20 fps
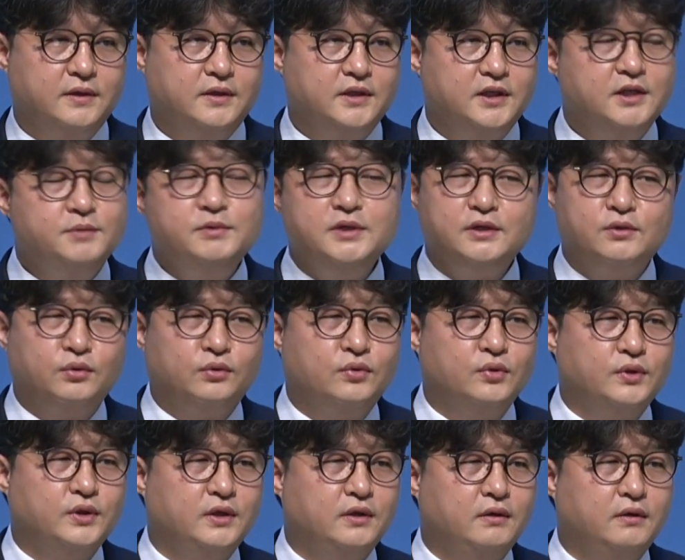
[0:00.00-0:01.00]
이미 이
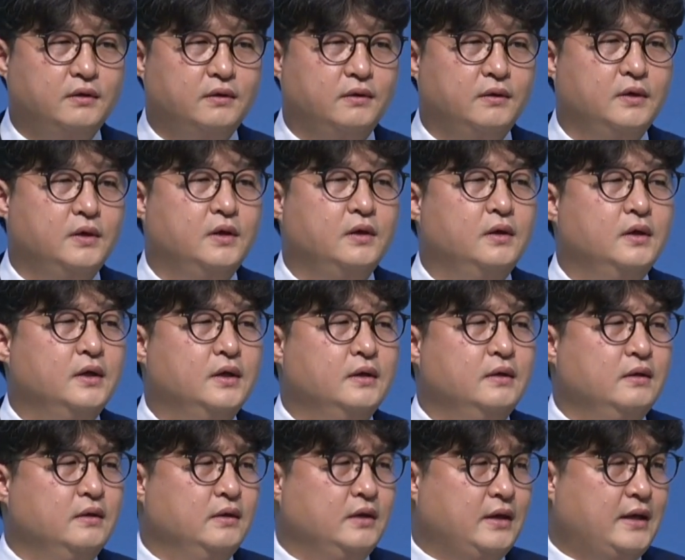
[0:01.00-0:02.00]
고통이요.
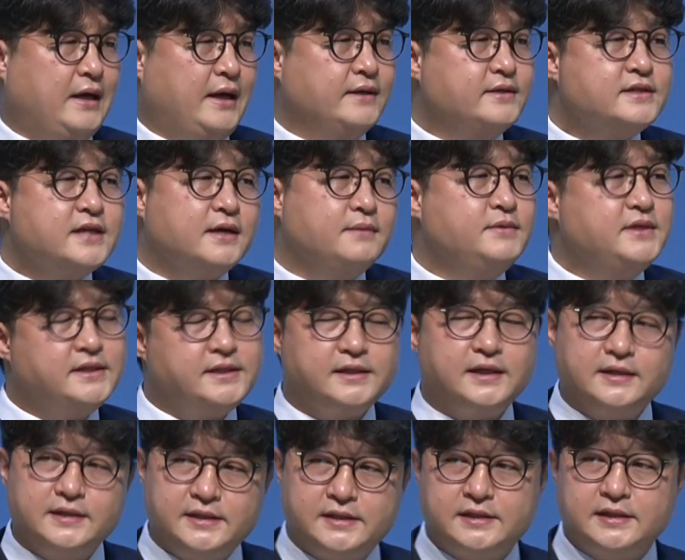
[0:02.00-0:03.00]
한참이
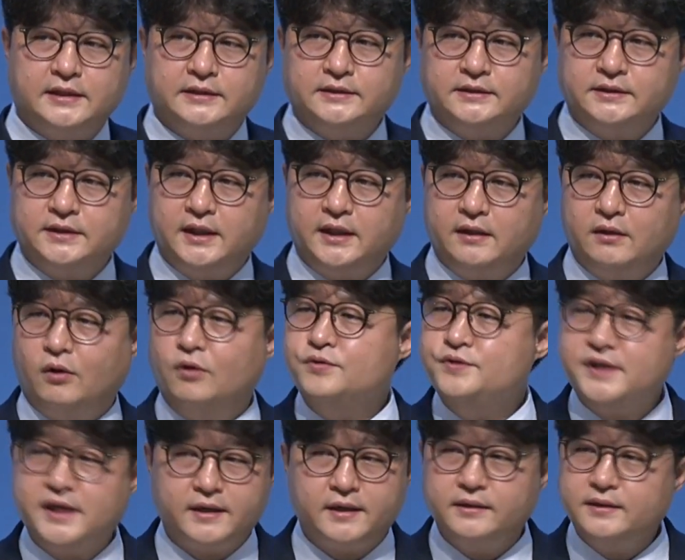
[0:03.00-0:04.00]
시간이 지났는데
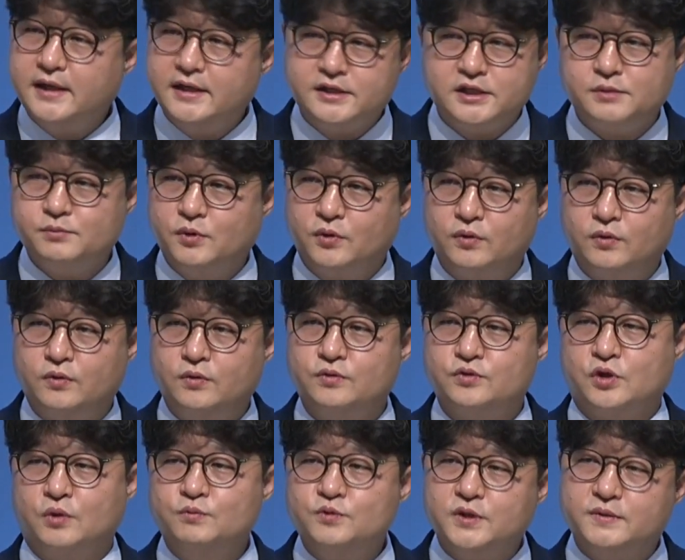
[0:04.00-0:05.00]
언제 끝날지 모르고
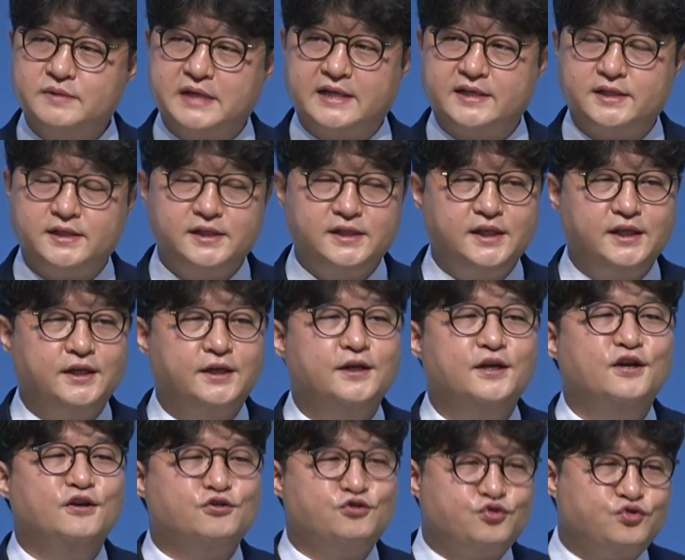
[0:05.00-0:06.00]
점점 자신이
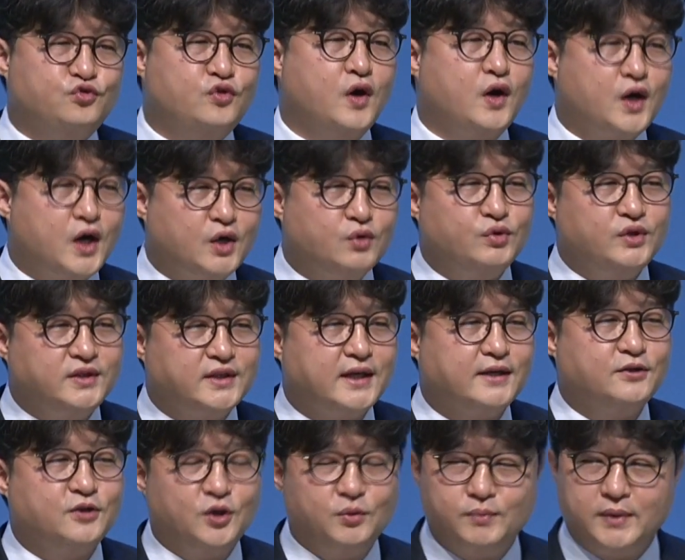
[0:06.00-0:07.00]
죽어가고
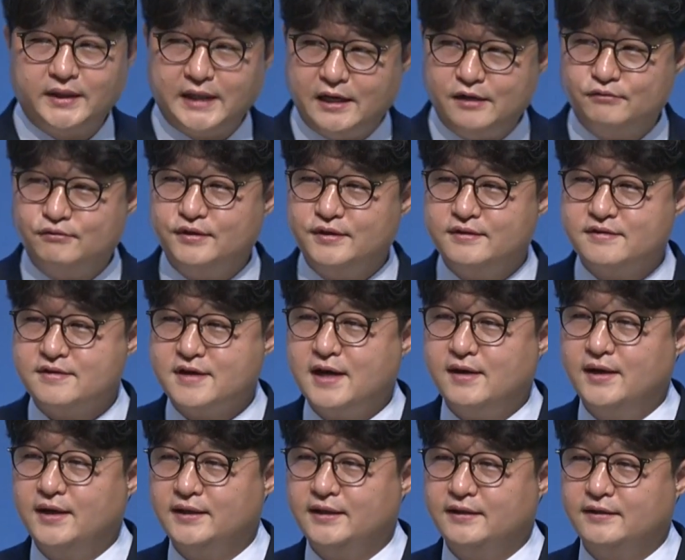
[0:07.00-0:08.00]
있다는 것만 알고 있는
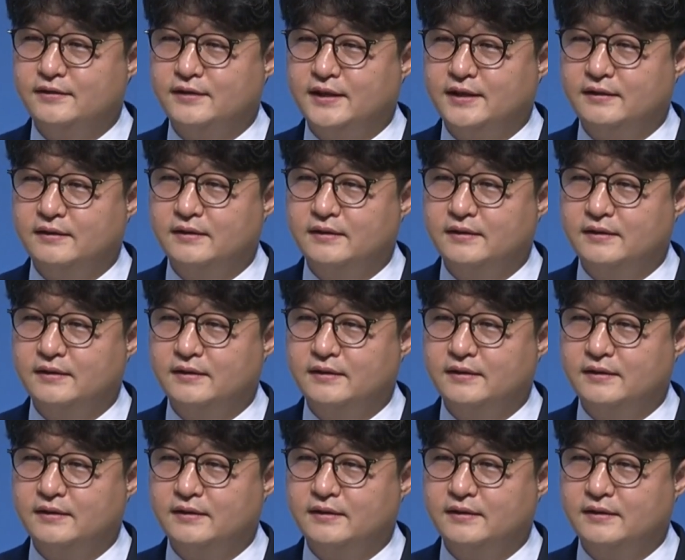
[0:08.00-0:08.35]
상황인 거예요.